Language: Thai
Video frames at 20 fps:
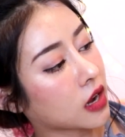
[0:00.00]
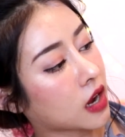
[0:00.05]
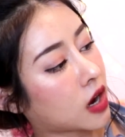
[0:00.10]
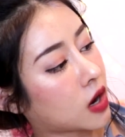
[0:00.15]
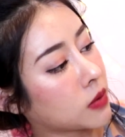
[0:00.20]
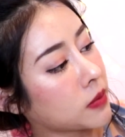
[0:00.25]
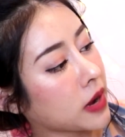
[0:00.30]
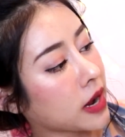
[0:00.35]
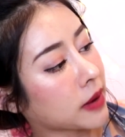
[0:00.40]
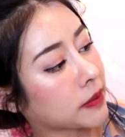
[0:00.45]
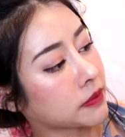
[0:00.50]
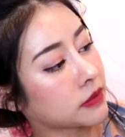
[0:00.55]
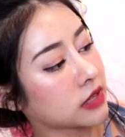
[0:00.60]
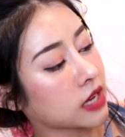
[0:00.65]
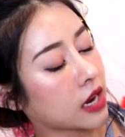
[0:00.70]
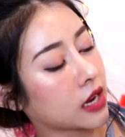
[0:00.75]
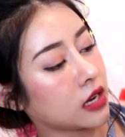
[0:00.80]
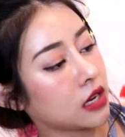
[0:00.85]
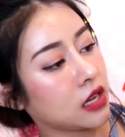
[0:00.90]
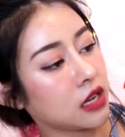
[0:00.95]
เขาแบบ
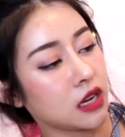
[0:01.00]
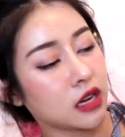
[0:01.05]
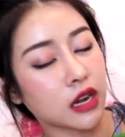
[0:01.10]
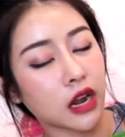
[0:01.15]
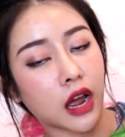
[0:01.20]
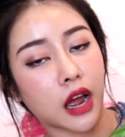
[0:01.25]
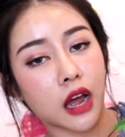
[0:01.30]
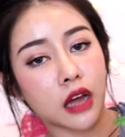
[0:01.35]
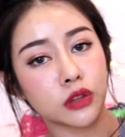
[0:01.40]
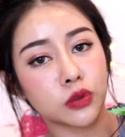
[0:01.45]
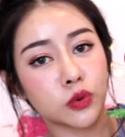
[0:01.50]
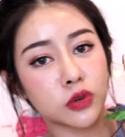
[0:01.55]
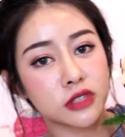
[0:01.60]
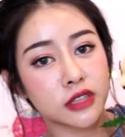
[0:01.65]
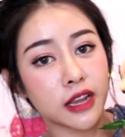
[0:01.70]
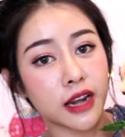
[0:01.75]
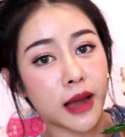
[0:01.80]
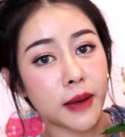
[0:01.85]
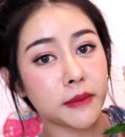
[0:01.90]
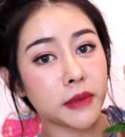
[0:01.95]
ใช้ดีนะตัว
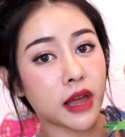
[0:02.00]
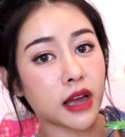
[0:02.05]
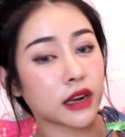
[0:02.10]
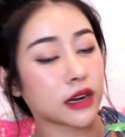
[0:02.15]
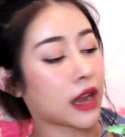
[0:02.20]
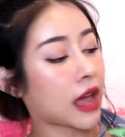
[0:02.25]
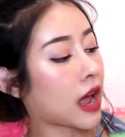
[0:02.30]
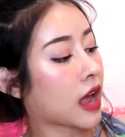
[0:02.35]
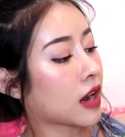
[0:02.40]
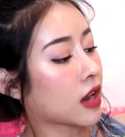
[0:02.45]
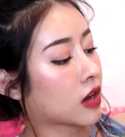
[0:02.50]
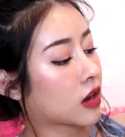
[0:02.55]
เซรั่มรักแร้